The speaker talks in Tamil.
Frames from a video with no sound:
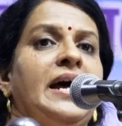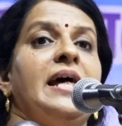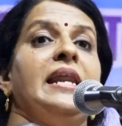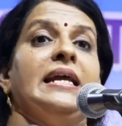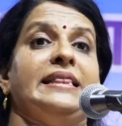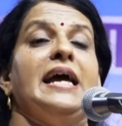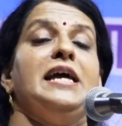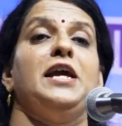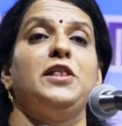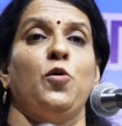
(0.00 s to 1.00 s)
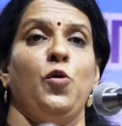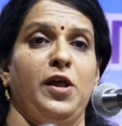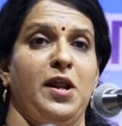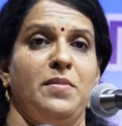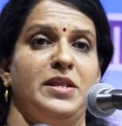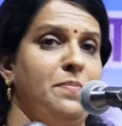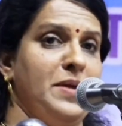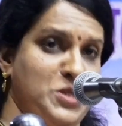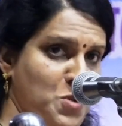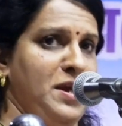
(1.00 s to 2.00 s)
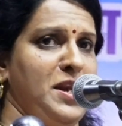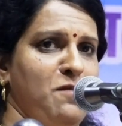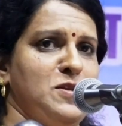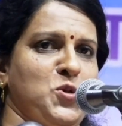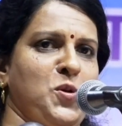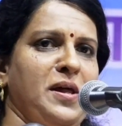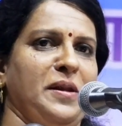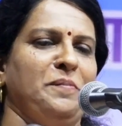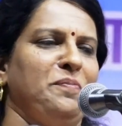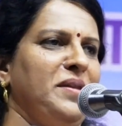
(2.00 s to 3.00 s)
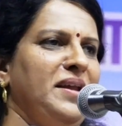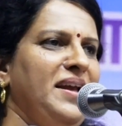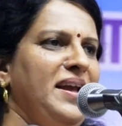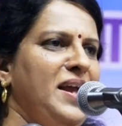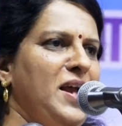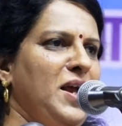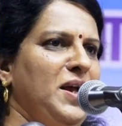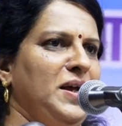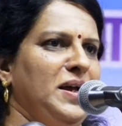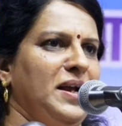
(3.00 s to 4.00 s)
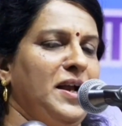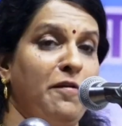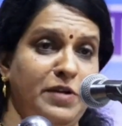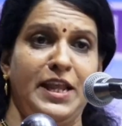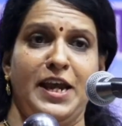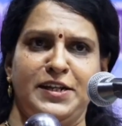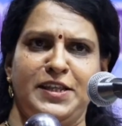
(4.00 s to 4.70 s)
நான் நிறைய தைரியத்தை கொடுக்குற மாதிரி பேசுவேன்னு அவர் சொன்னார் கவிதை